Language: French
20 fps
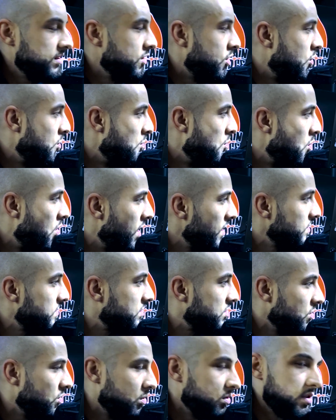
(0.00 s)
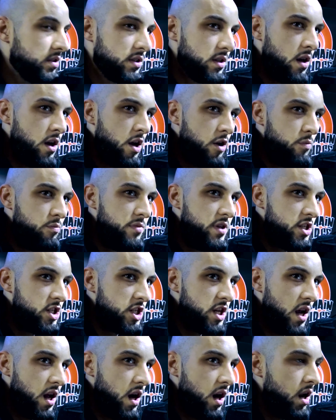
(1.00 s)
dont moi, Sauce,
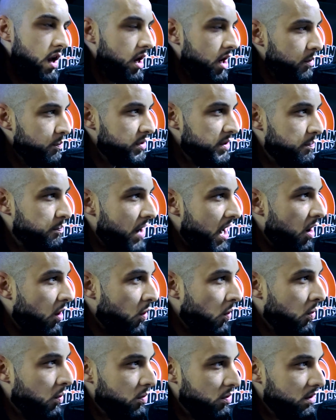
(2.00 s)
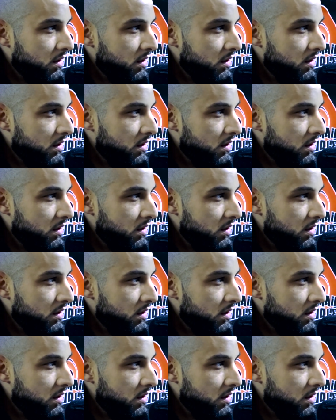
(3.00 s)
Mitchell, puis Paro.